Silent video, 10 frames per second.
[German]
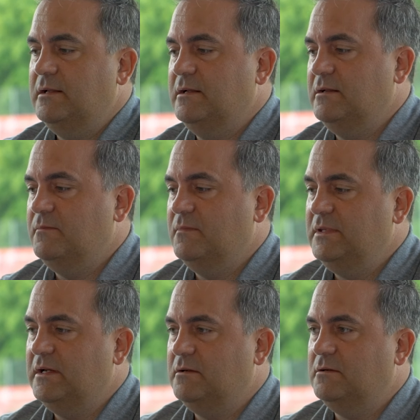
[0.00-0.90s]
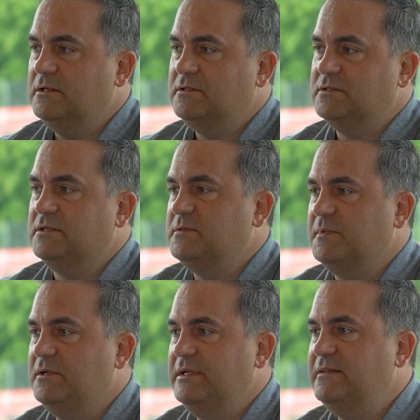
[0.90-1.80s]
ähm, ja, halt, so jetzt
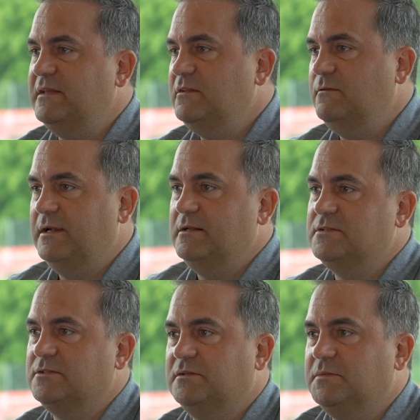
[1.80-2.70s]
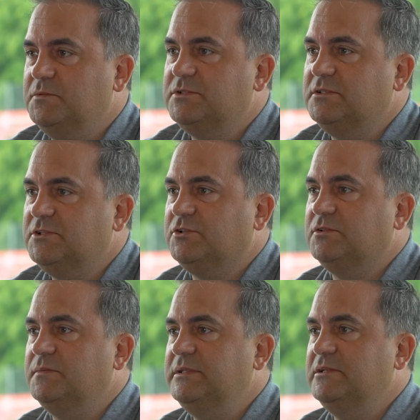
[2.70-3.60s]
mal nicht entwickeln, sondern wir müssen halt
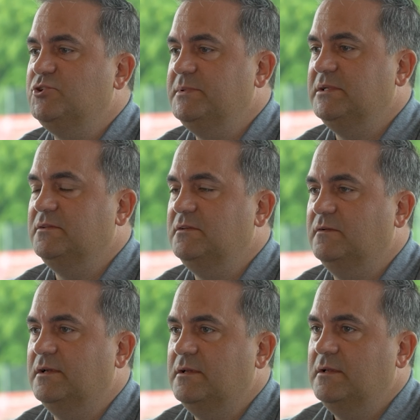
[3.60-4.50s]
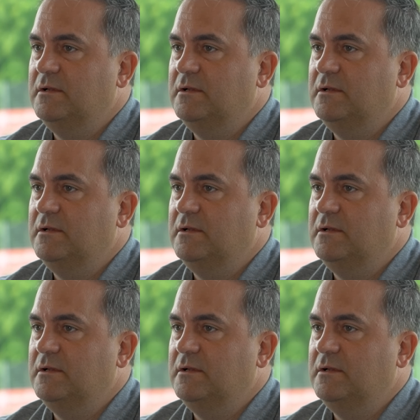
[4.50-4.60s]
schon mit den Spielern, die wir,